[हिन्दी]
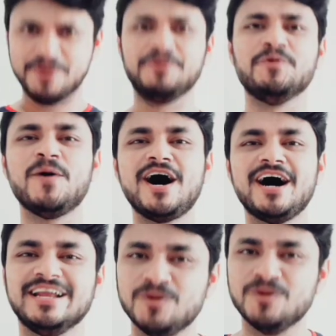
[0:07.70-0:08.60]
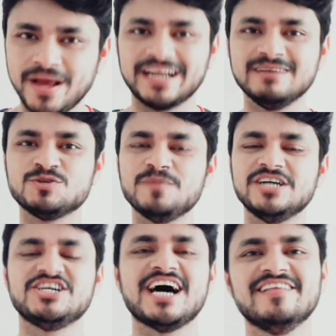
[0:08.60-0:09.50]
एवरीवन वेलकम टू माय
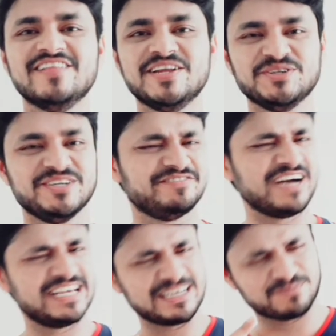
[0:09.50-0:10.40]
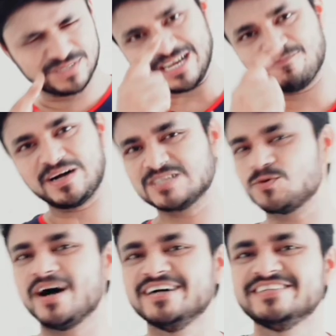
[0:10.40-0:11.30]
चैनल द न्यू लीव गाइस आप सबका
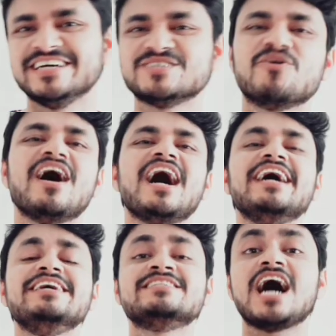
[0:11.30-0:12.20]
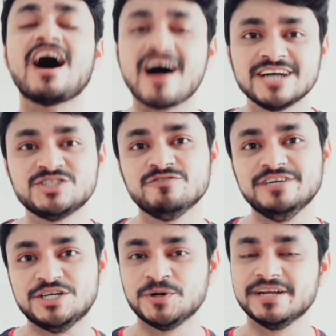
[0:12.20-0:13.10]
स्वागत है सो so गाइस आज जो
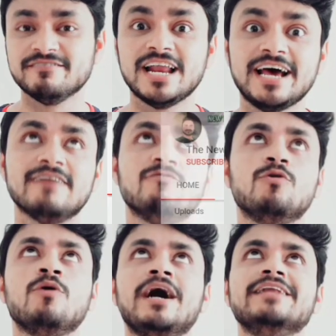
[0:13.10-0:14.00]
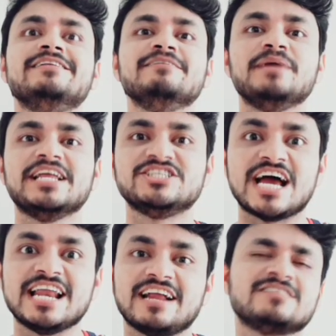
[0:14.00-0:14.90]
वीडियो होने वाला है वो आई थिंक मेरे
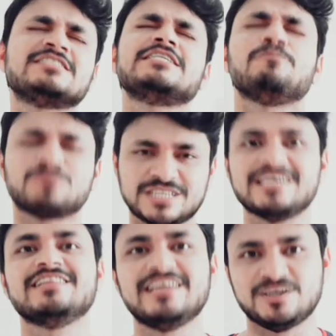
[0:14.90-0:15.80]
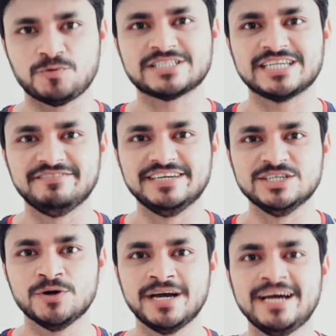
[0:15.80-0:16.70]
चैनल का सबसे ज्यादा रिक्वेस्टेड
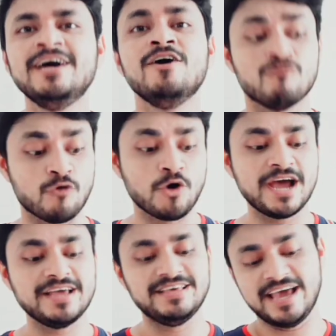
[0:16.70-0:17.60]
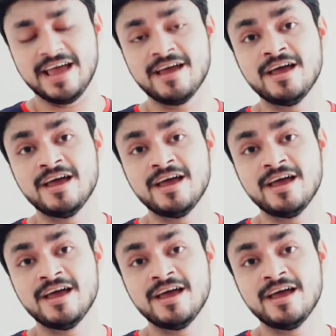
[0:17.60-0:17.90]
वीडियो है वो है ये